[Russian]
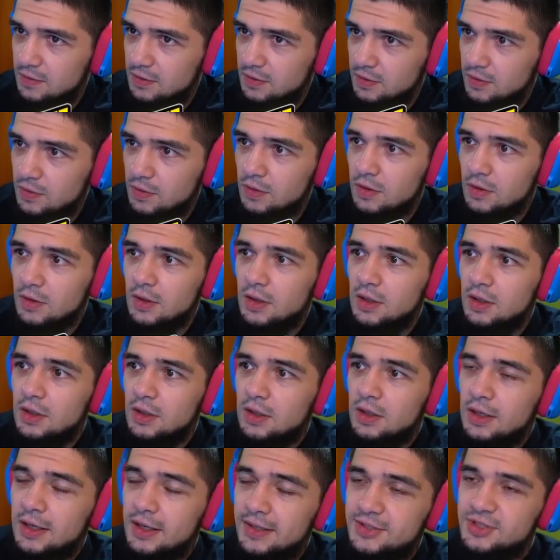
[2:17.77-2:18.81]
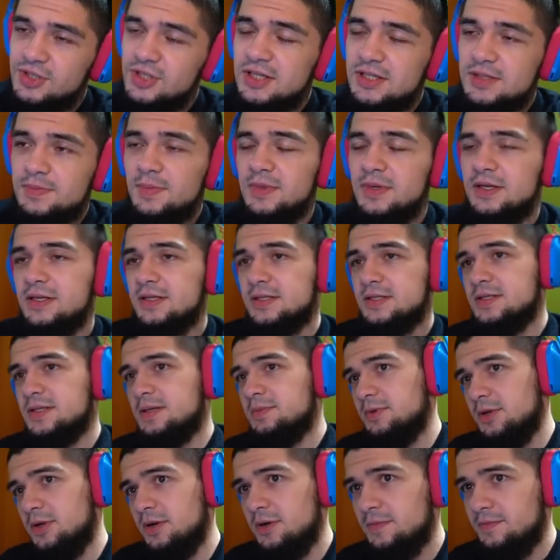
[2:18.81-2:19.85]
Ну, а сейчас мы
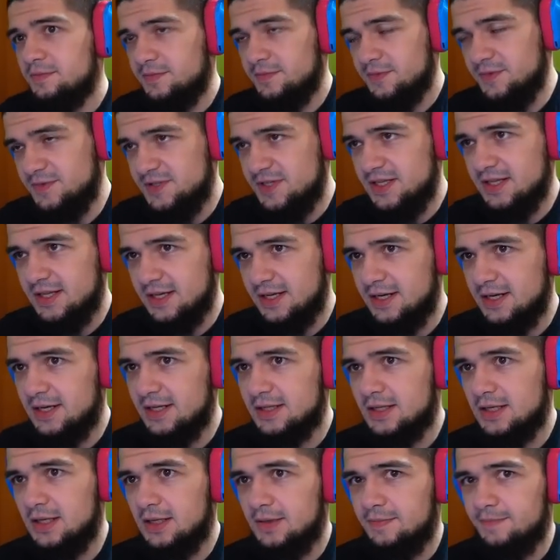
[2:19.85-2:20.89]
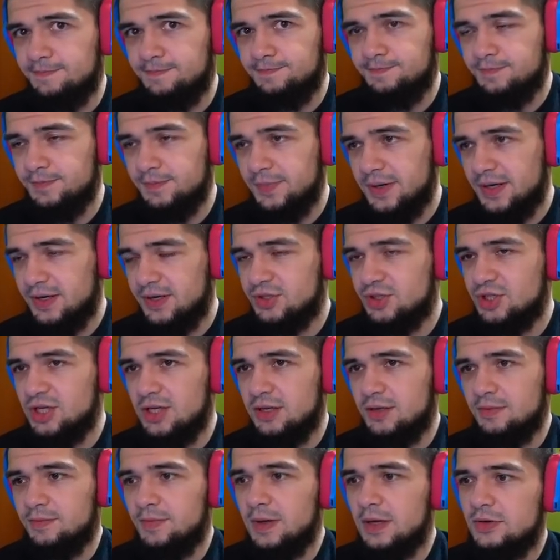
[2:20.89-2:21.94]
соберем все наградки,
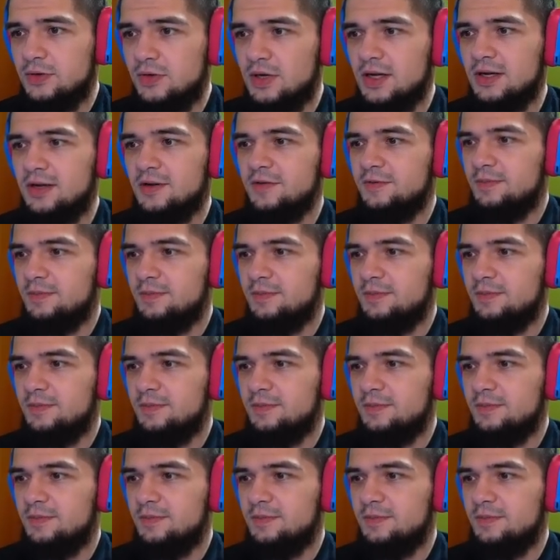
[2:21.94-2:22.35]
прокачаем пару рангов,